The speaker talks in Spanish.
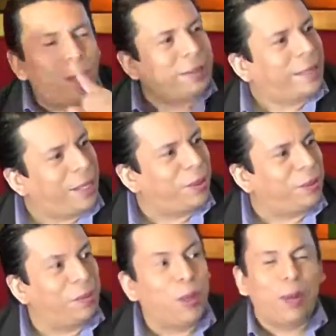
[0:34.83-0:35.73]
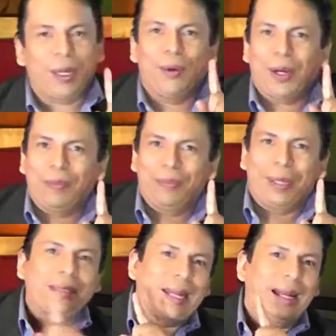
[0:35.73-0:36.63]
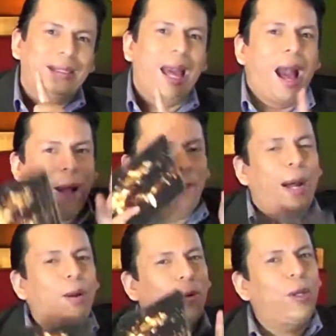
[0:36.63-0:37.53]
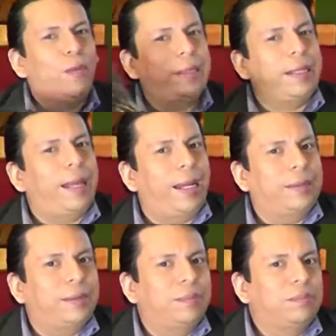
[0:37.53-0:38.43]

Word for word: Manzano. Manzanares. Amparo Cuello Manzanares